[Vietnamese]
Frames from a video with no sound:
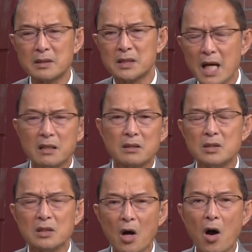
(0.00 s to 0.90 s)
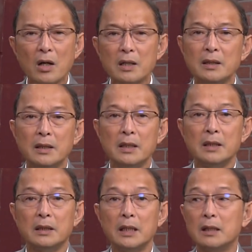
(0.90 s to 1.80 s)
chết trước đó đó,
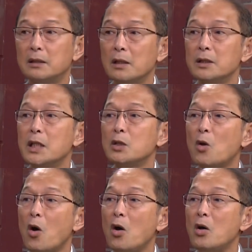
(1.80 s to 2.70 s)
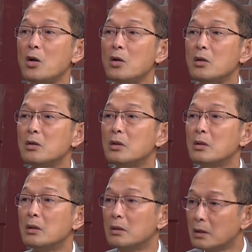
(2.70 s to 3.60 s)
thì tự nhiên có
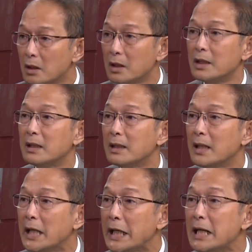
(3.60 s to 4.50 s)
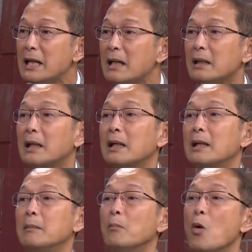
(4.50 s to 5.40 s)
người hiến
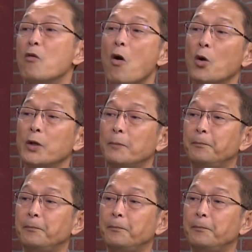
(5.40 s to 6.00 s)
buồng phổi.